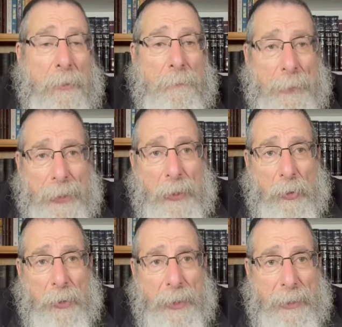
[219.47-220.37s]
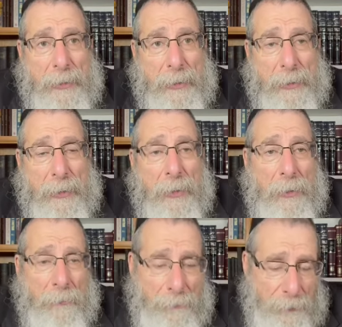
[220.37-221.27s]
Le père est Cohen,
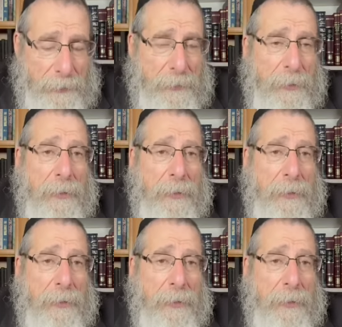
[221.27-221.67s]
le fils